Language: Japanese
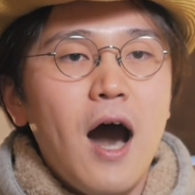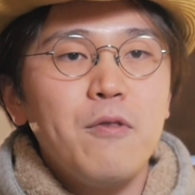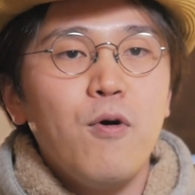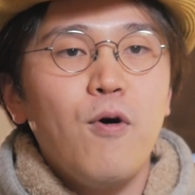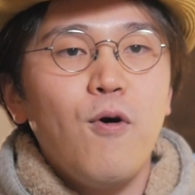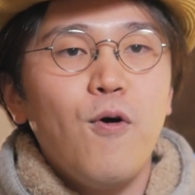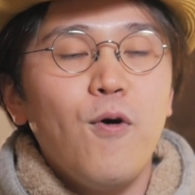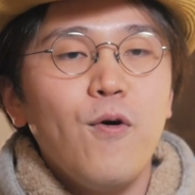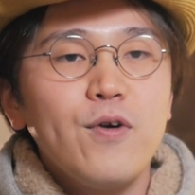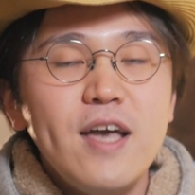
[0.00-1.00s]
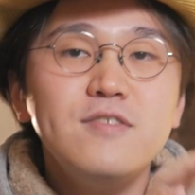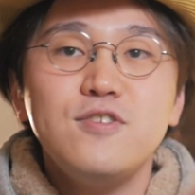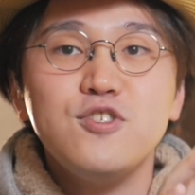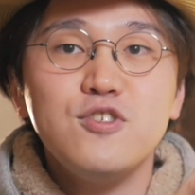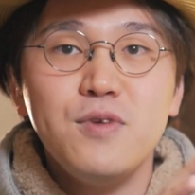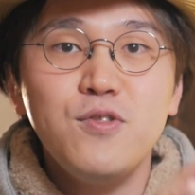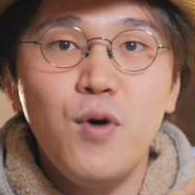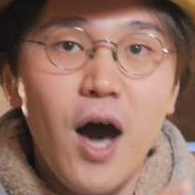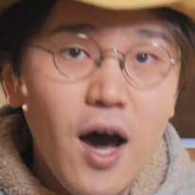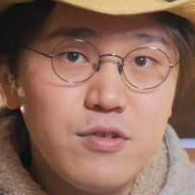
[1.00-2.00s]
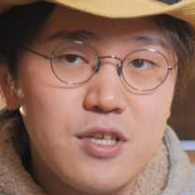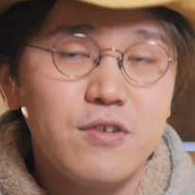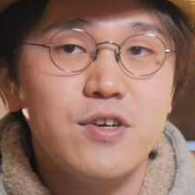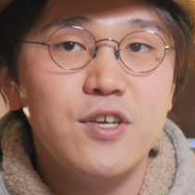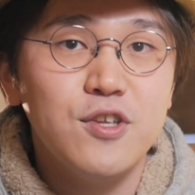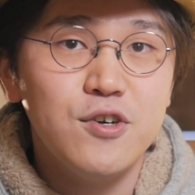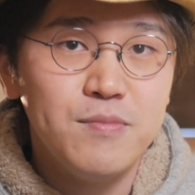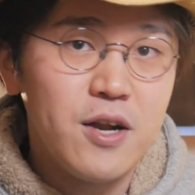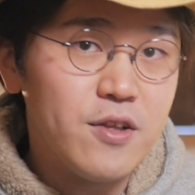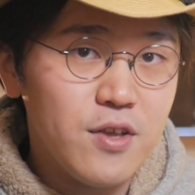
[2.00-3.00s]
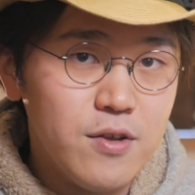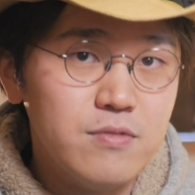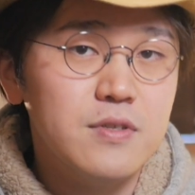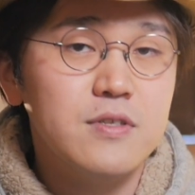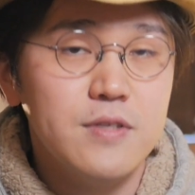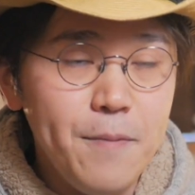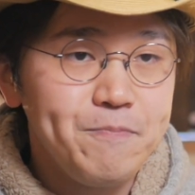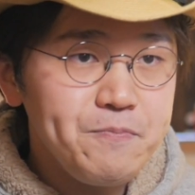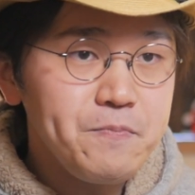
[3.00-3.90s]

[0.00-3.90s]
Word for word: 現実味のある作品に生まれているんですね。